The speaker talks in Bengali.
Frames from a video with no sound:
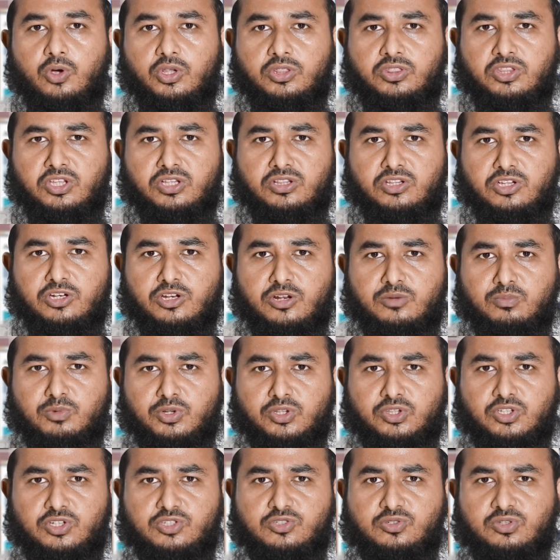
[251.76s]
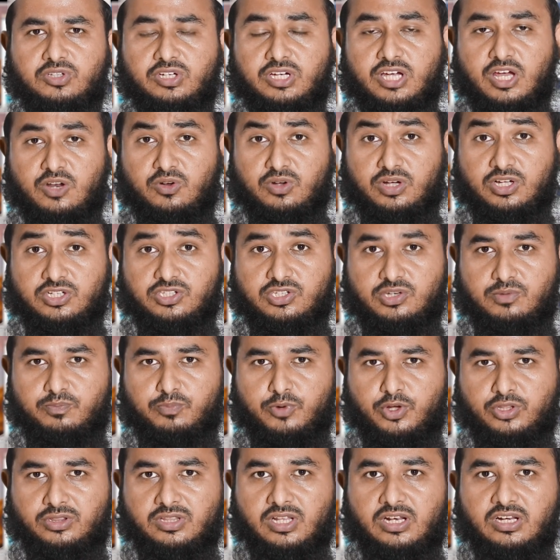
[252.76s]
ওই তিন দিনের মধ্যেই যদি কারো কাছে
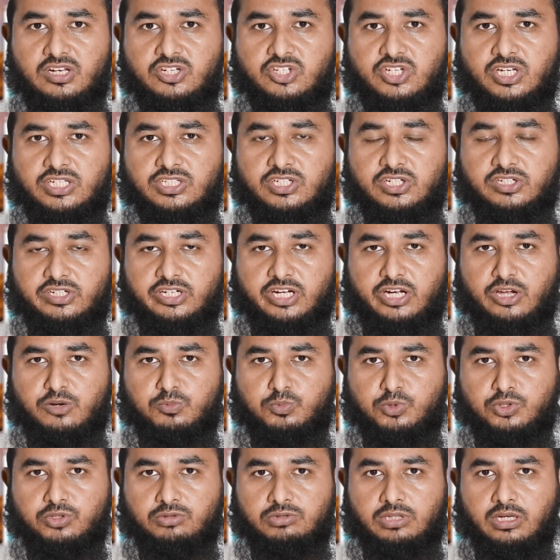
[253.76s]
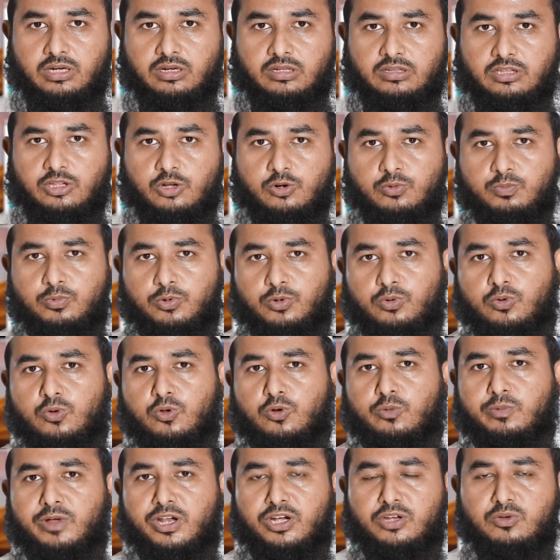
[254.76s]
পঁয়তাল্লিশ হাজার টাকার মতো থাকে তার উপর
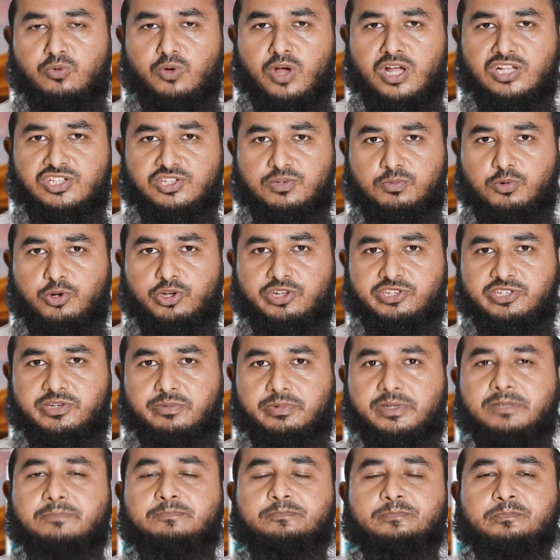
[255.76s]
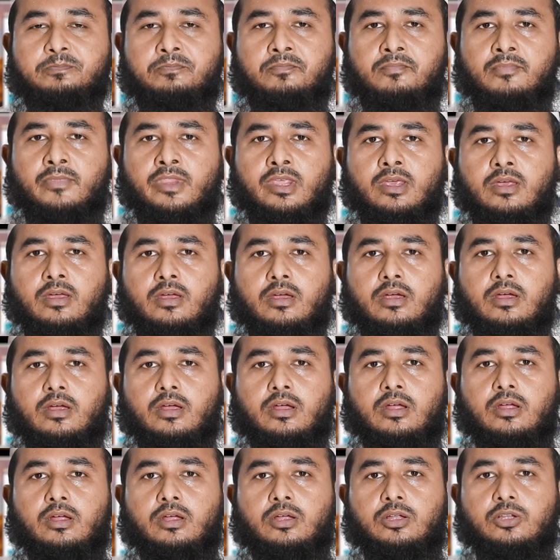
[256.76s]
কোরবানি ওয়াজিব হয়ে যাবে
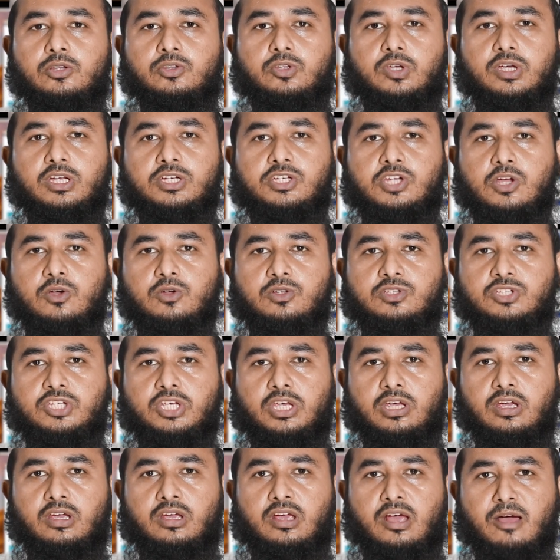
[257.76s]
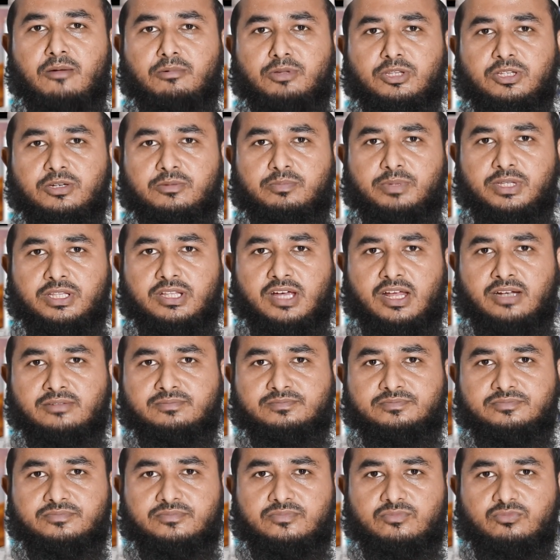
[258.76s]
তো এটা হচ্ছে আমাদের বিধান
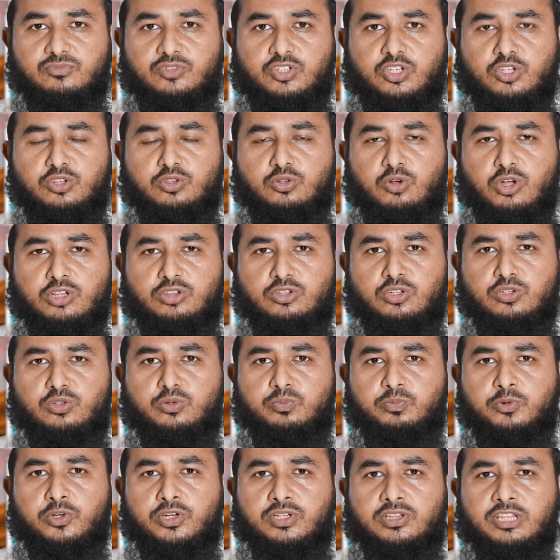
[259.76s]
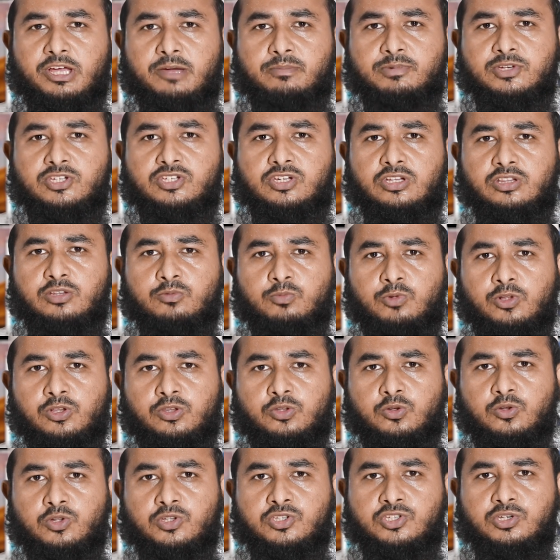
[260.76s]
কিন্তু অত্যন্ত পরিতাপের সাথে
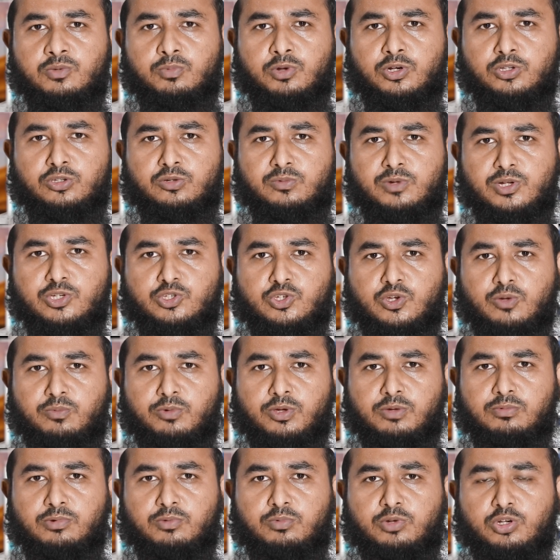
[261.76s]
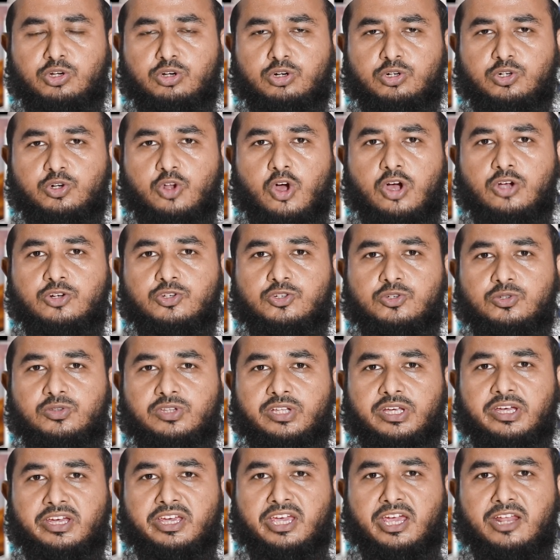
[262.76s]
বলতে হচ্ছে বর্তমান সময়ে বিভিন্ন টক
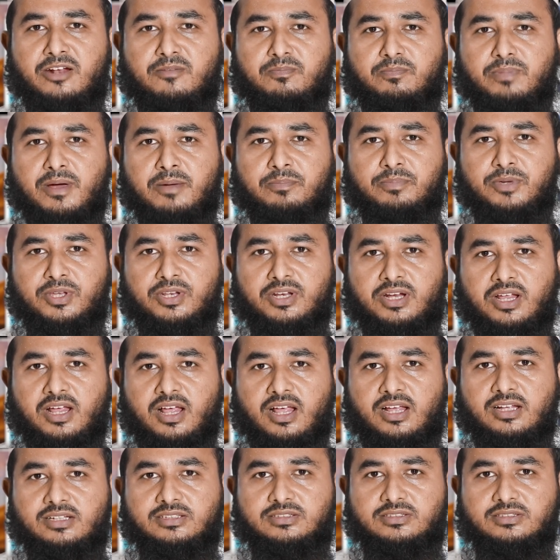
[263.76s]
শুতে জ্ঞান পাপীরা